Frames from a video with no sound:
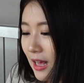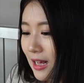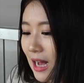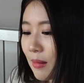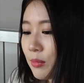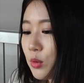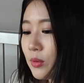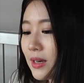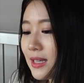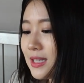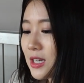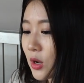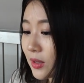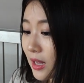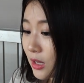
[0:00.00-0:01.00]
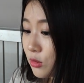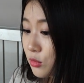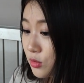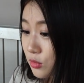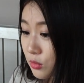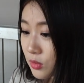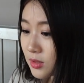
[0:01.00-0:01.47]
감독인 전하
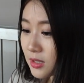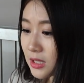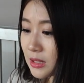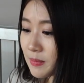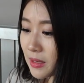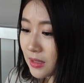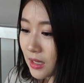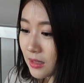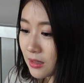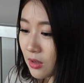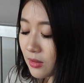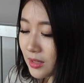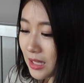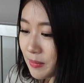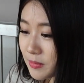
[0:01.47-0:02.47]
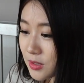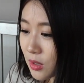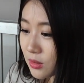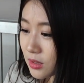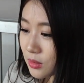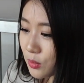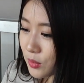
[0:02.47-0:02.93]
투수 코치를 맡았던
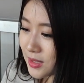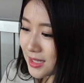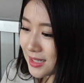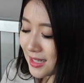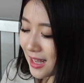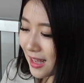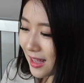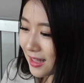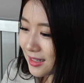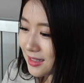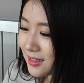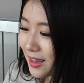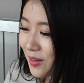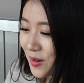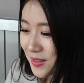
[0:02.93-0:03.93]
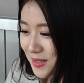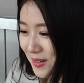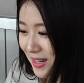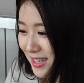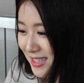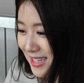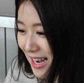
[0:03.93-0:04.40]
김성근 코치나 크게
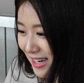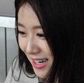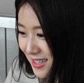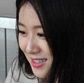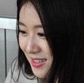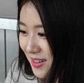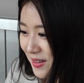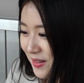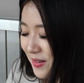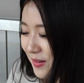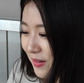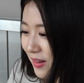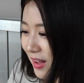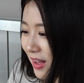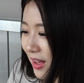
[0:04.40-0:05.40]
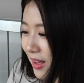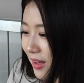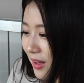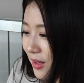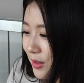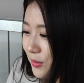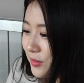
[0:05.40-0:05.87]
걱정하지 않았어요.
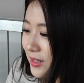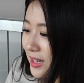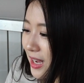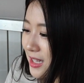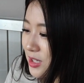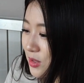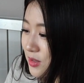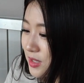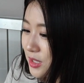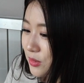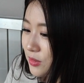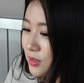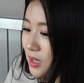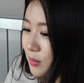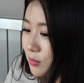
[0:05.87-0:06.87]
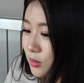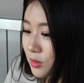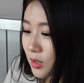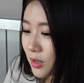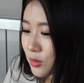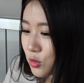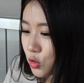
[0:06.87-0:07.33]
우리야
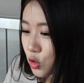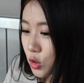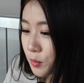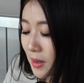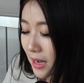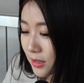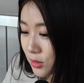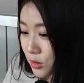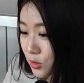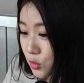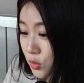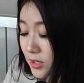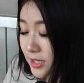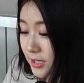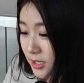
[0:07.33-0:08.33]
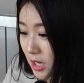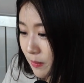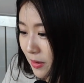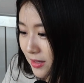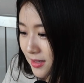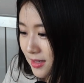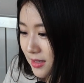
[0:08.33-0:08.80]
전지훈련부터 쭉 박철순을
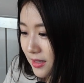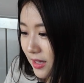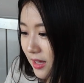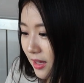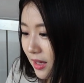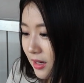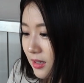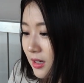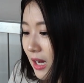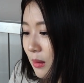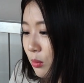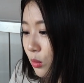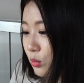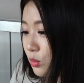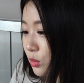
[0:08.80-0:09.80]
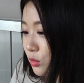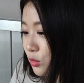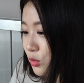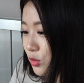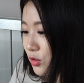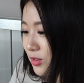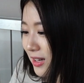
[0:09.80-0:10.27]
지켜봤으니 그가 보통
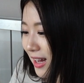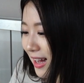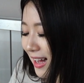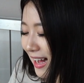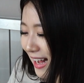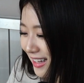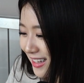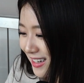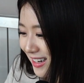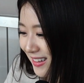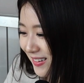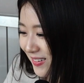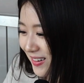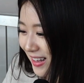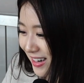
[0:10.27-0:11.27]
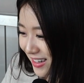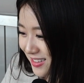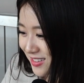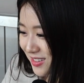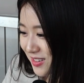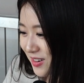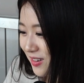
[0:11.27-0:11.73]
투수가 아니란 걸
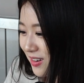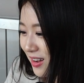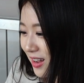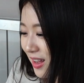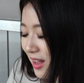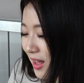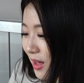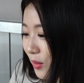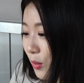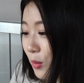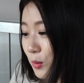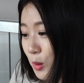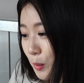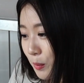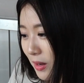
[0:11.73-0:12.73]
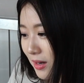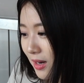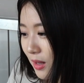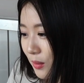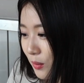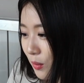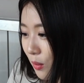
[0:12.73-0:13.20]
알았죠. 공도
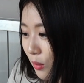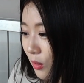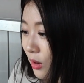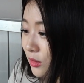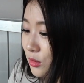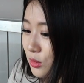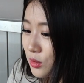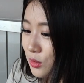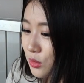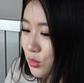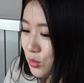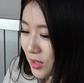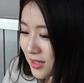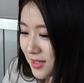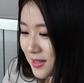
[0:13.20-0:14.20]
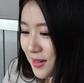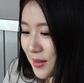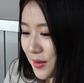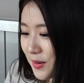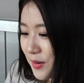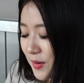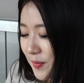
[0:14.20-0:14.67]
빨랐고 컨트롤도
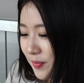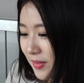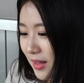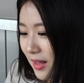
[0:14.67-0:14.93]
좋았어요.